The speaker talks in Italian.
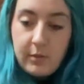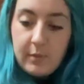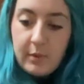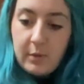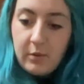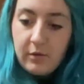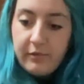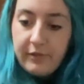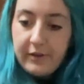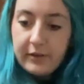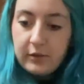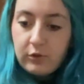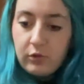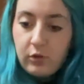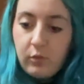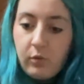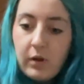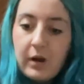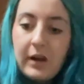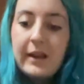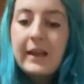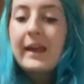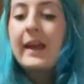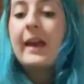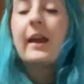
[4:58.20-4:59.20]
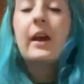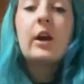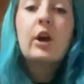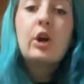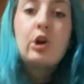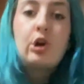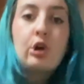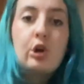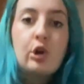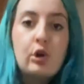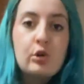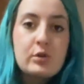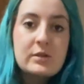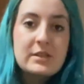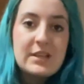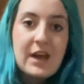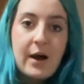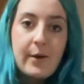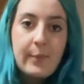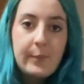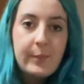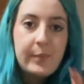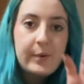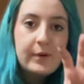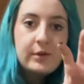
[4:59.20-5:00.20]
abbiamo fatto qualche close
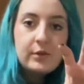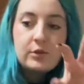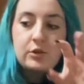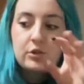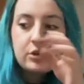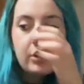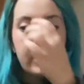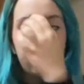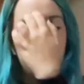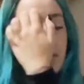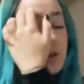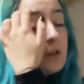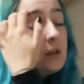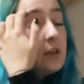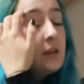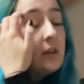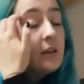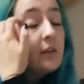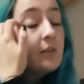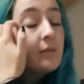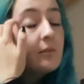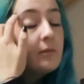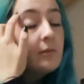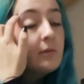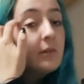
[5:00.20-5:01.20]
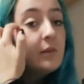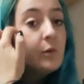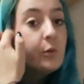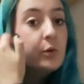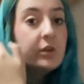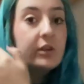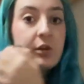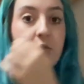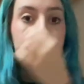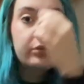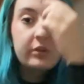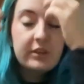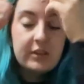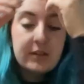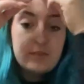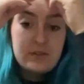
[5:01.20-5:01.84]
up, cioè in inquadratura da